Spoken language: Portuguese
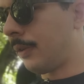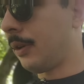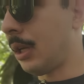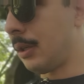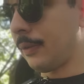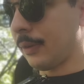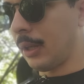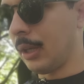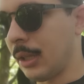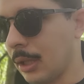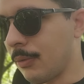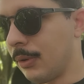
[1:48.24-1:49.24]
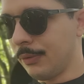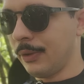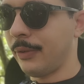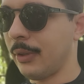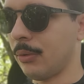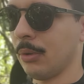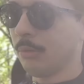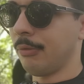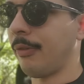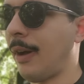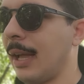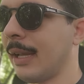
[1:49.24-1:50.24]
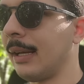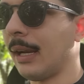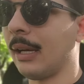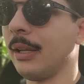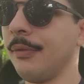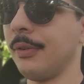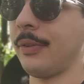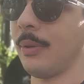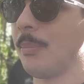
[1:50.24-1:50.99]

seja de esquerda, quando você, quando vai aquilo ali, você